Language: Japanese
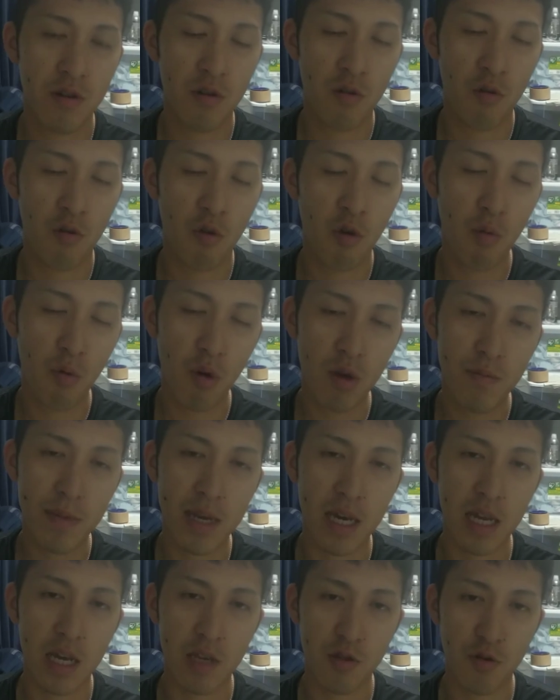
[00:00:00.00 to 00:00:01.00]
うほぼ意味
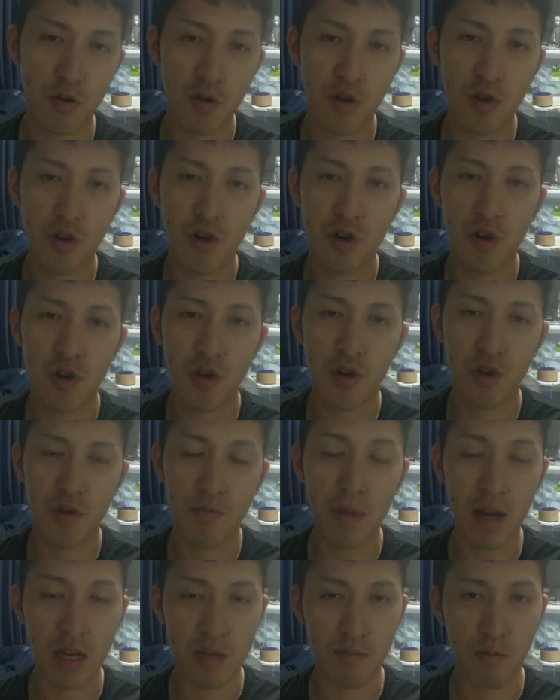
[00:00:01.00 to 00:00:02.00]
がないと
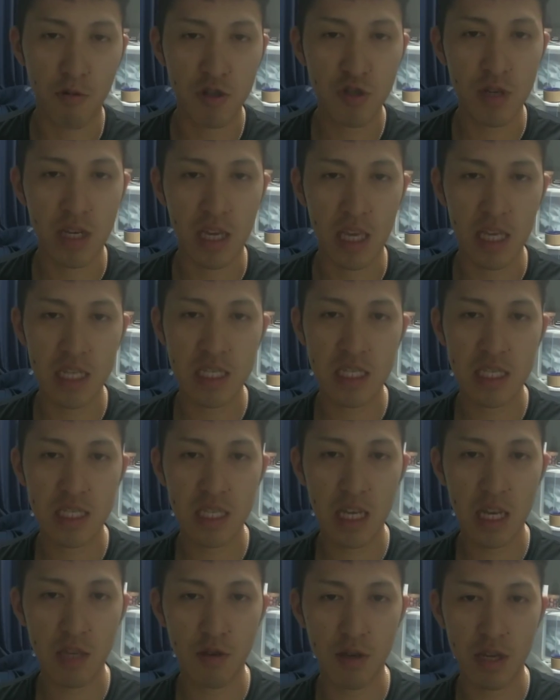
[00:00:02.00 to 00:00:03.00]
まあもちろん気にし
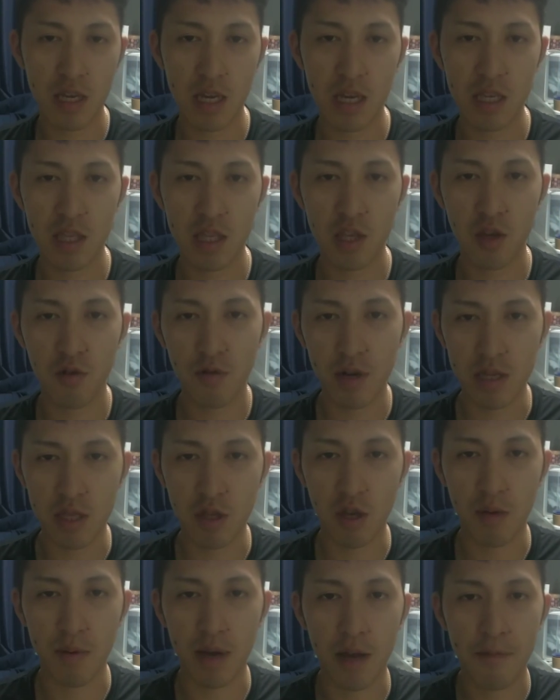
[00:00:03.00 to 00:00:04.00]
ないといけないっていうのは例え
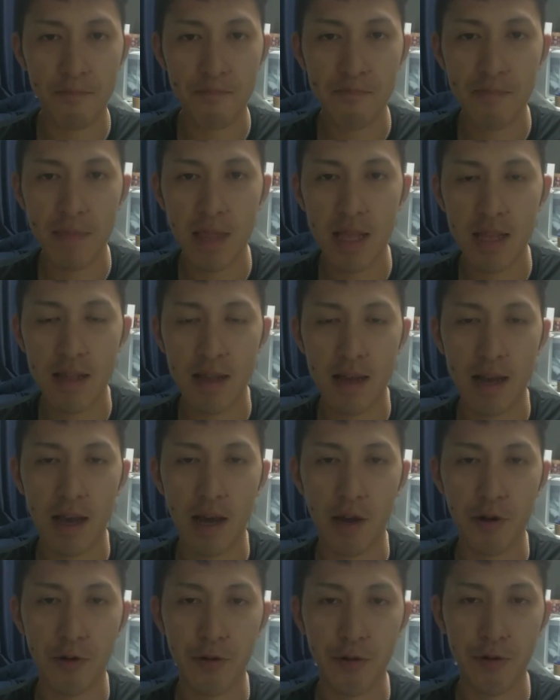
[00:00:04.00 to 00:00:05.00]
ばあ
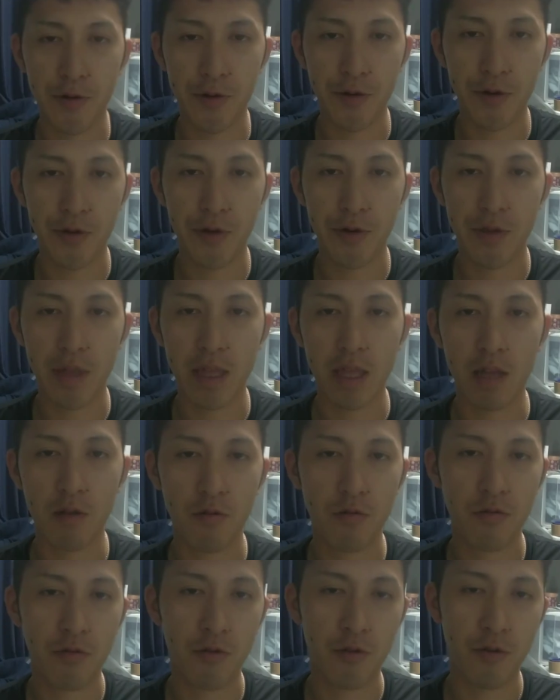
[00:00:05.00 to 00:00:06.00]
のなんだろ
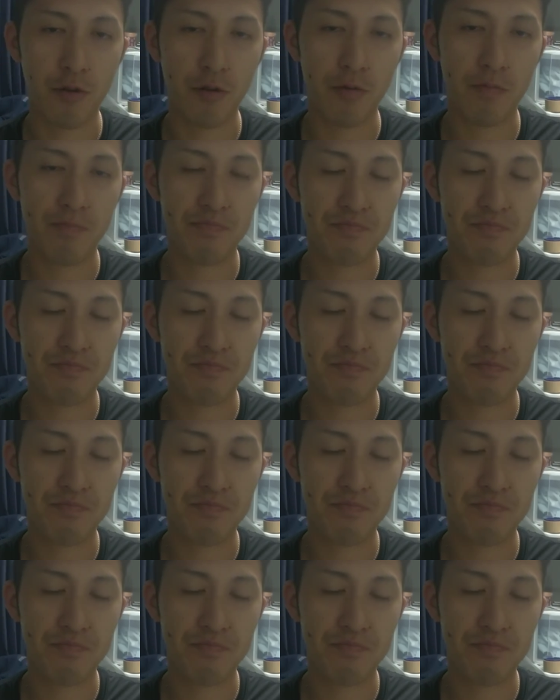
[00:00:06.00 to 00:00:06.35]
うこ